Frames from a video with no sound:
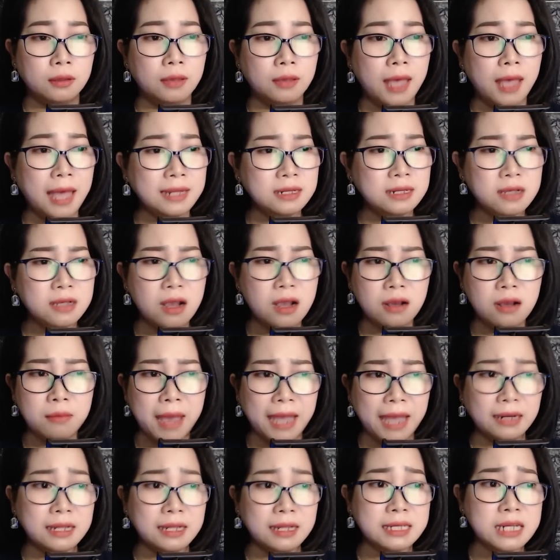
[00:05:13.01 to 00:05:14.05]
Anh cơ
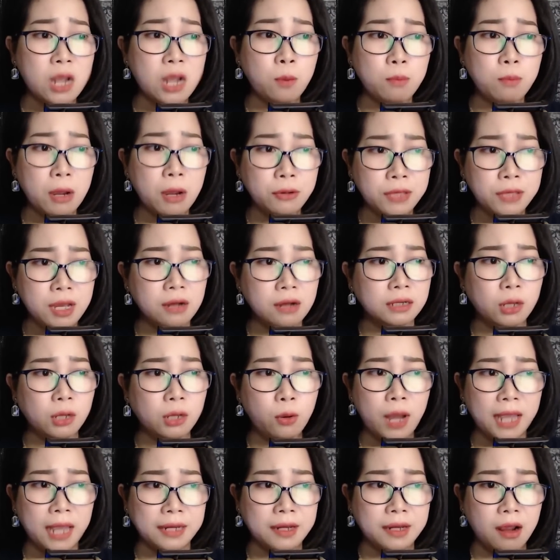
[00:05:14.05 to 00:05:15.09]
bản là sẽ không bao giờ đấu
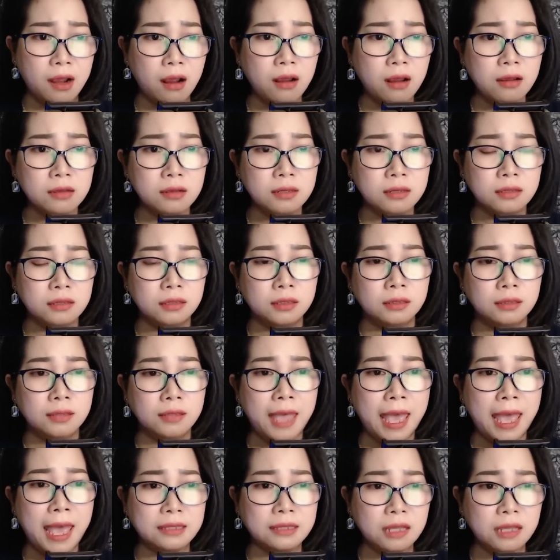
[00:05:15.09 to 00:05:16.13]
lại nó,
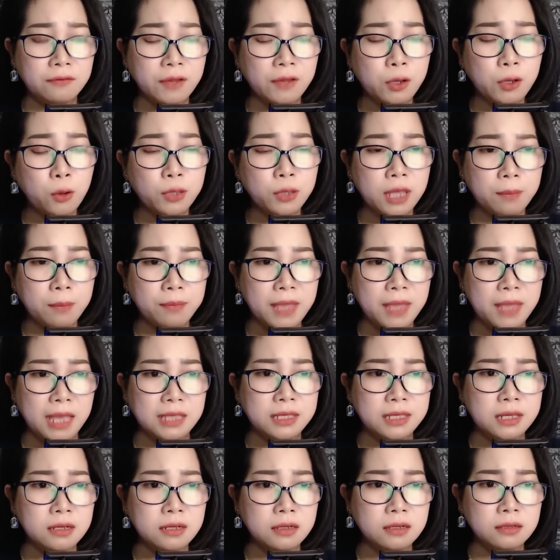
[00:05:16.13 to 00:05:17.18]
hà tất phải cố chấp vậy
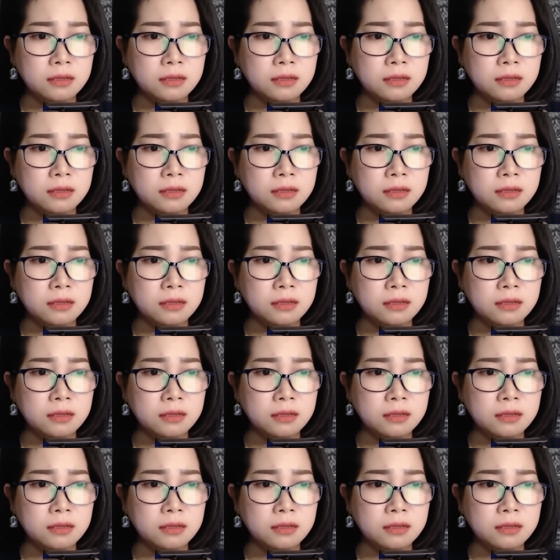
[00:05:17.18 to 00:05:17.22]
chứ?